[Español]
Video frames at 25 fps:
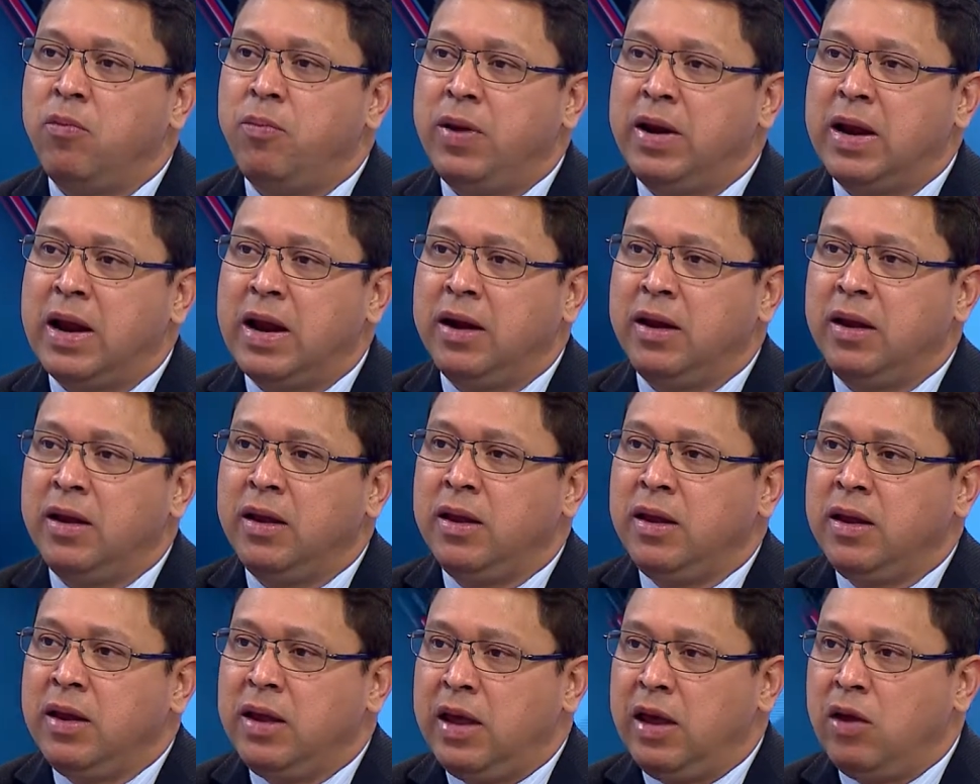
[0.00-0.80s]
operar
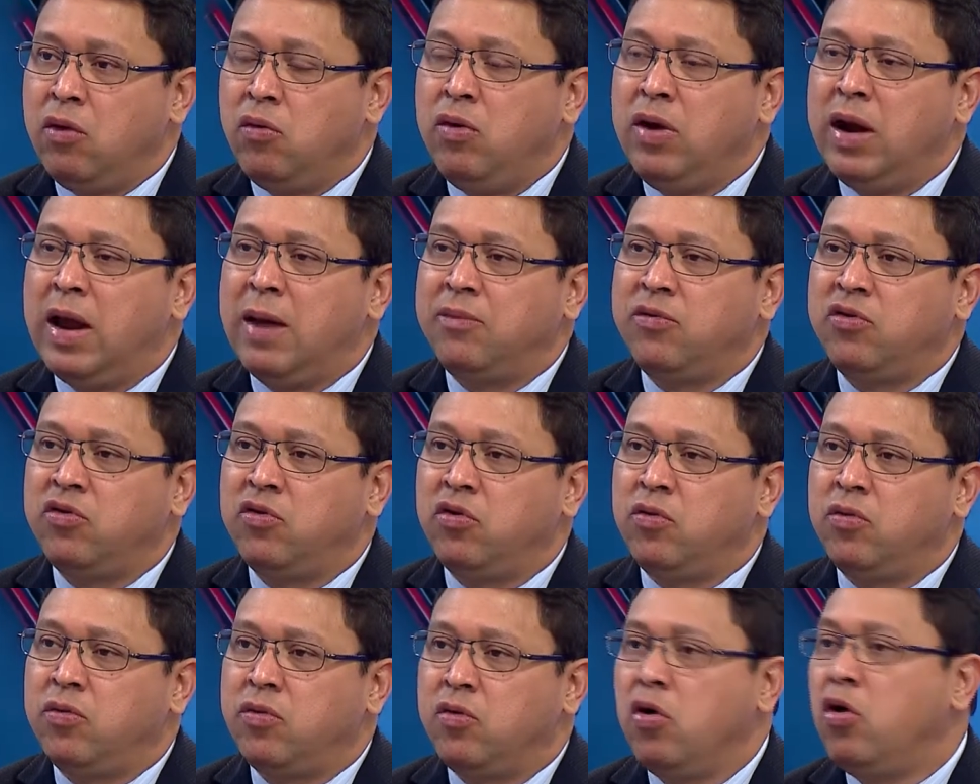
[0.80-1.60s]
en un
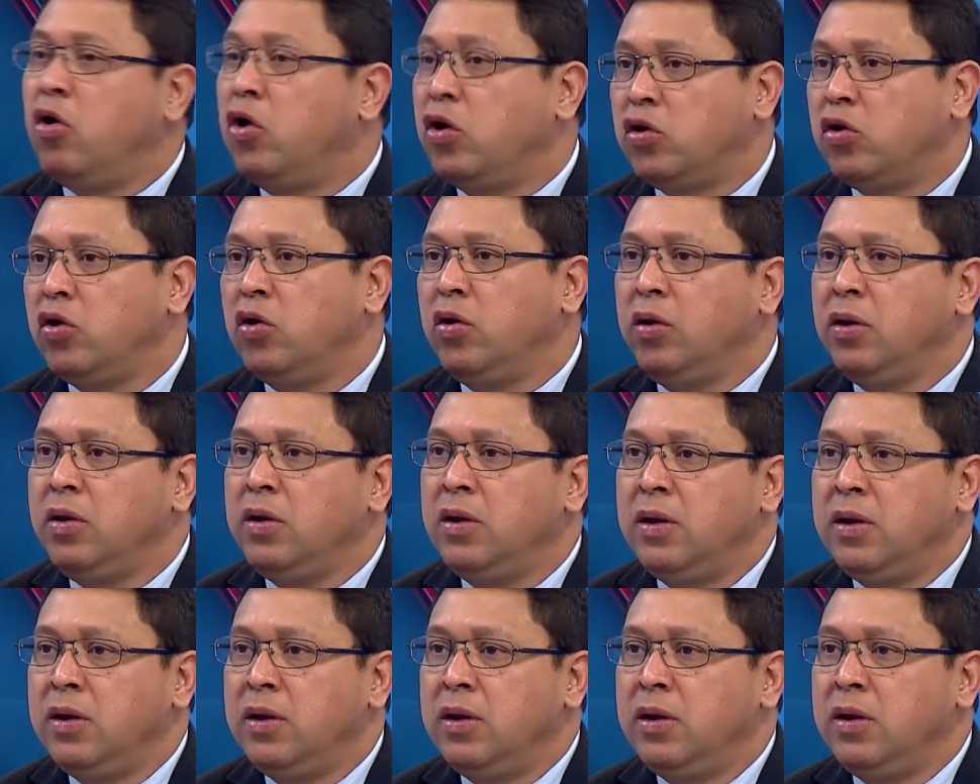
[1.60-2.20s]
lapso corto